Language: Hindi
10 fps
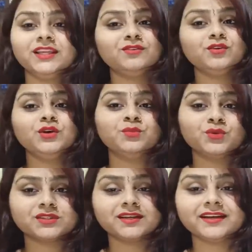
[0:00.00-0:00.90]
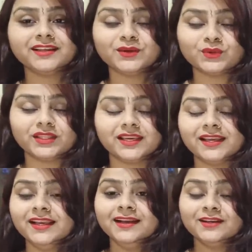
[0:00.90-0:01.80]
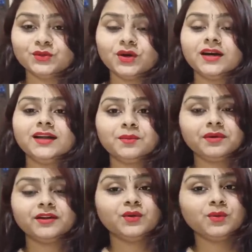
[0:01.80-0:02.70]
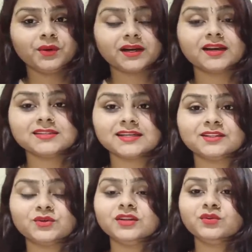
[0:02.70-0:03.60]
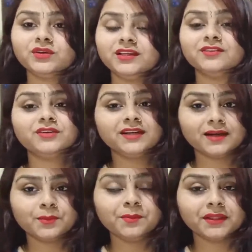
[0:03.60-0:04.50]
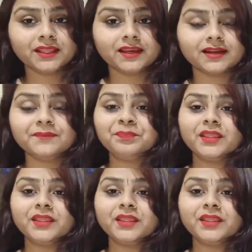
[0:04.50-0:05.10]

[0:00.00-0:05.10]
हैं ना वो इमोशनल लड़कियाँ होती हैं तो अगर आप लड़कियों को पटाना चाहते हो ना तो ये वर्ड कभी मत कहना